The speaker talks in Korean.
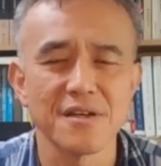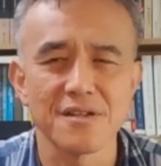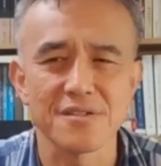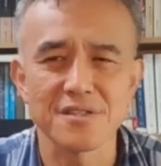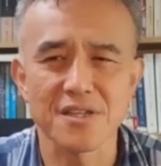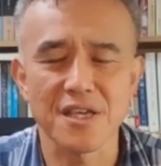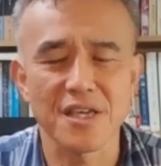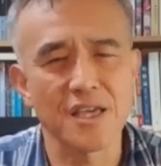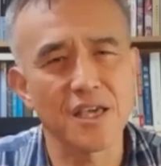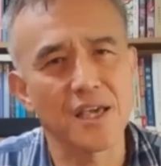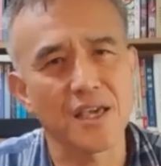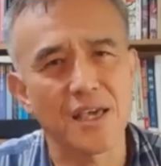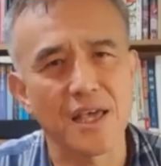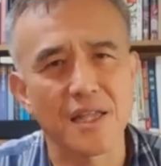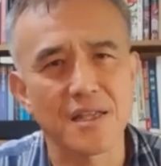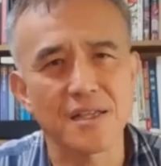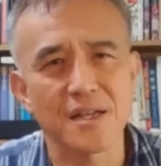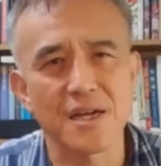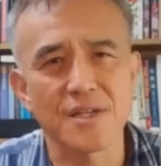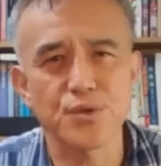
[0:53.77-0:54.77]
근데 이게
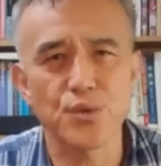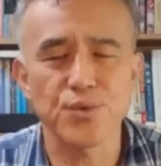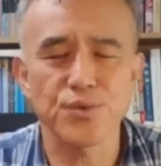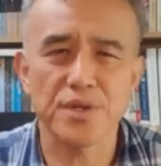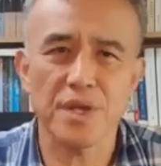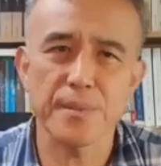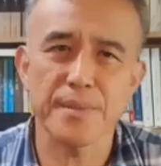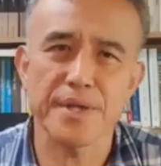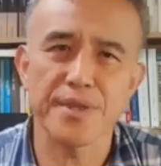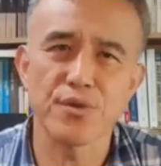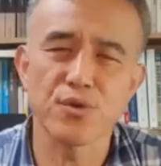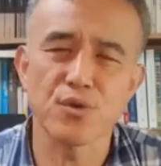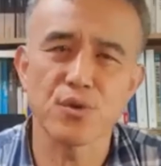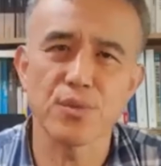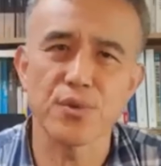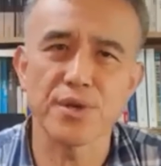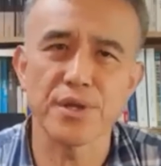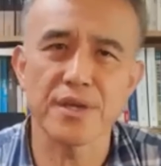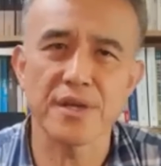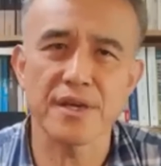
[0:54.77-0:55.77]
개딸, 소딸
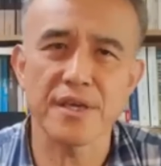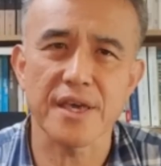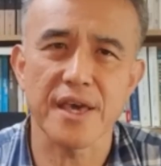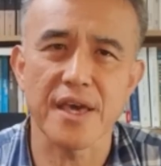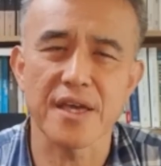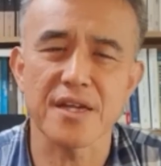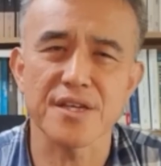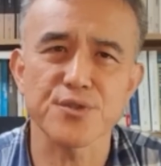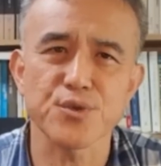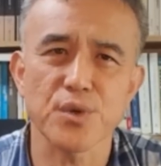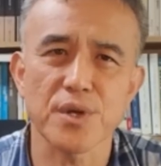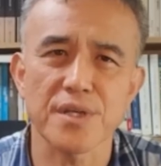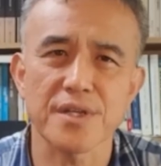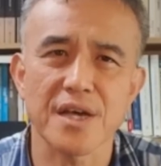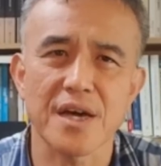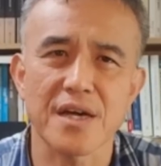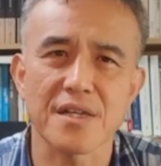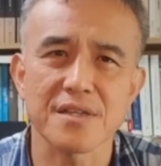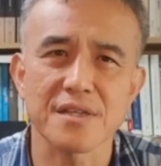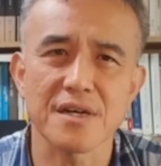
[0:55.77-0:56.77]
만들고 보니까 개나 소나
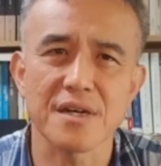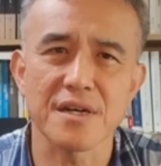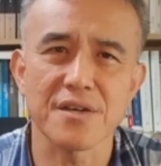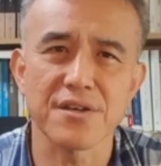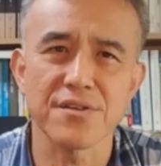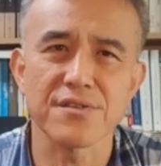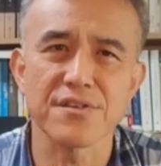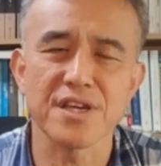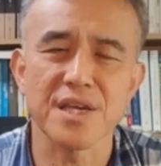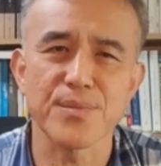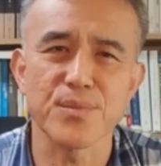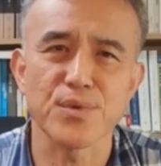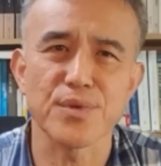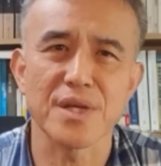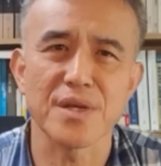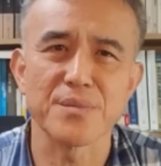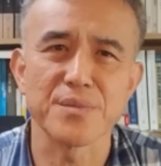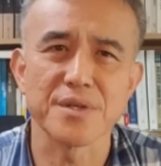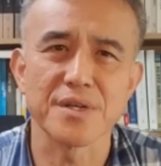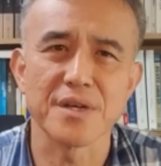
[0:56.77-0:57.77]
다 한다 이런 느낌도
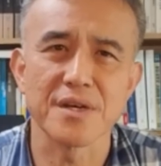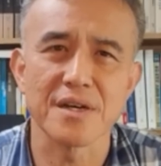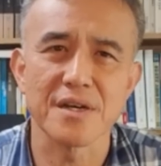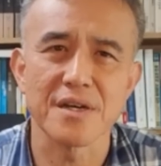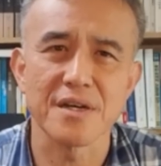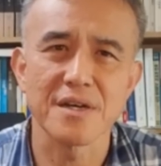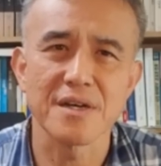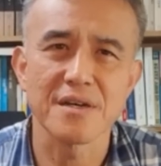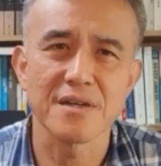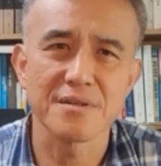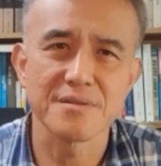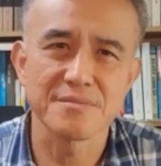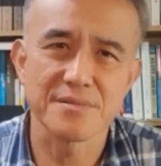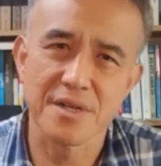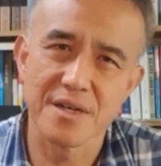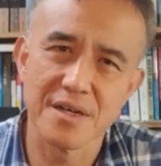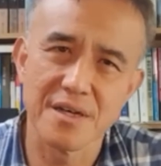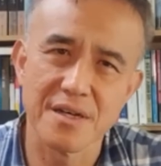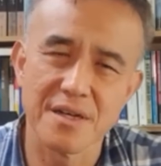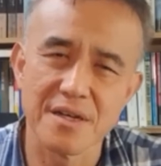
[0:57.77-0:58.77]
납니다.
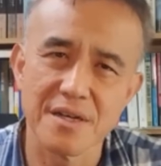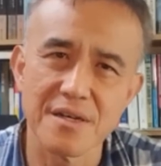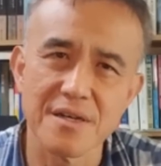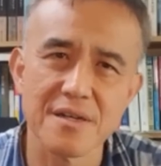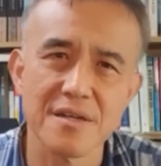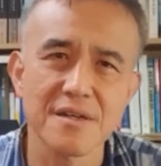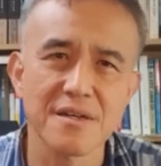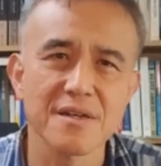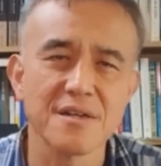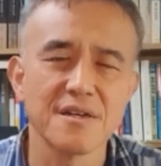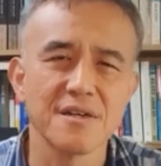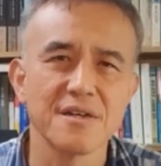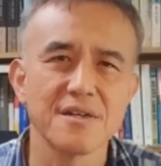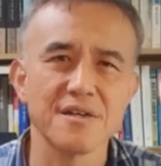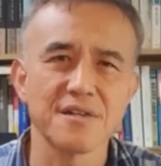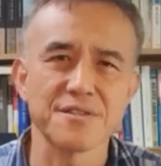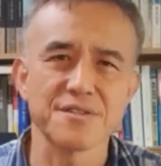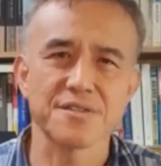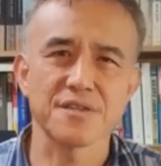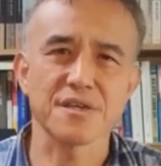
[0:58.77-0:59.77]
예.
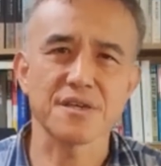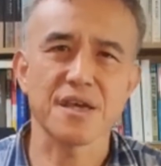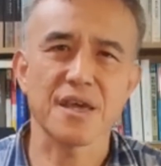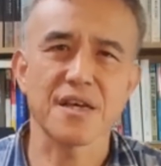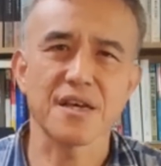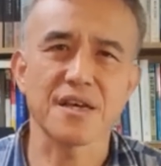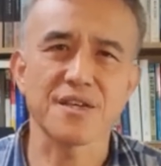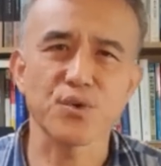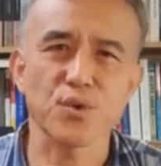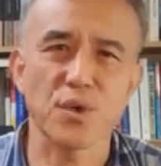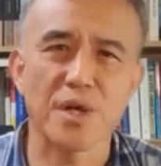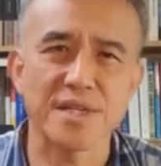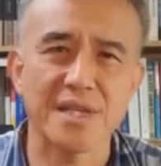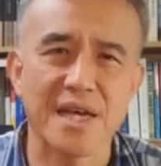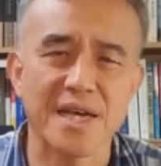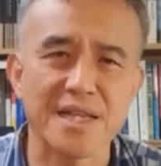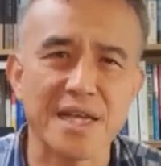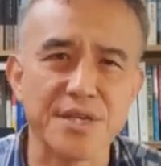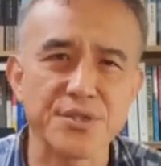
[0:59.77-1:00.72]
지금 개나 소나 다